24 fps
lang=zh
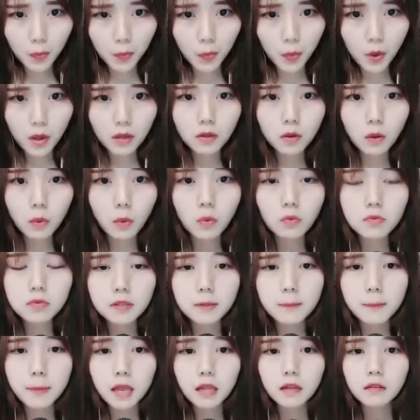下月的工
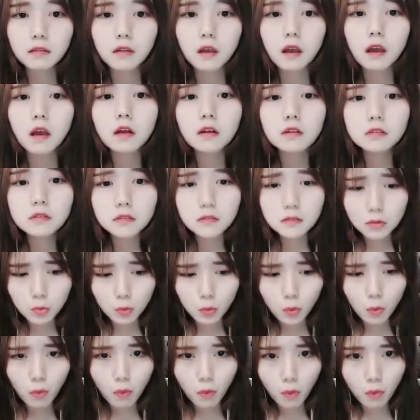资评定，
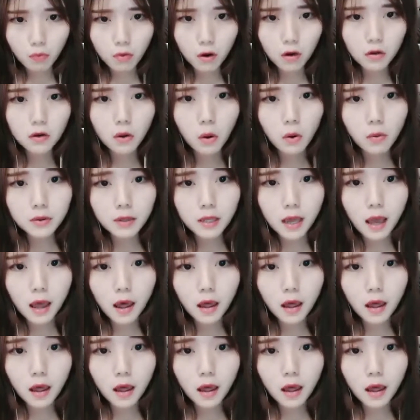请对我温柔点。